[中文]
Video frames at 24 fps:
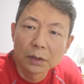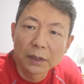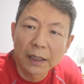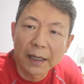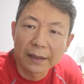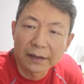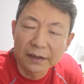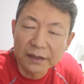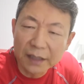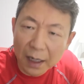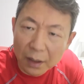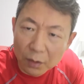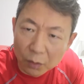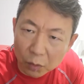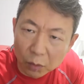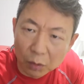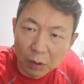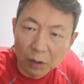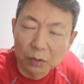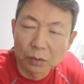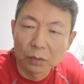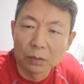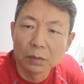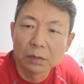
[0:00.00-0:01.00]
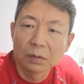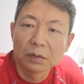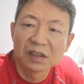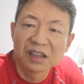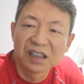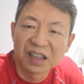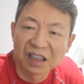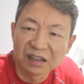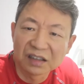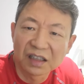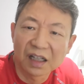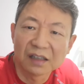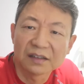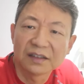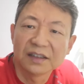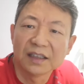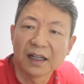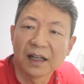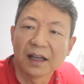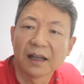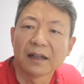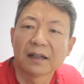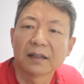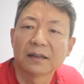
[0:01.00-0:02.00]
在战火中成长
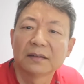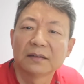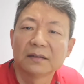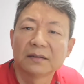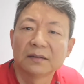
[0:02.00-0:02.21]
起来。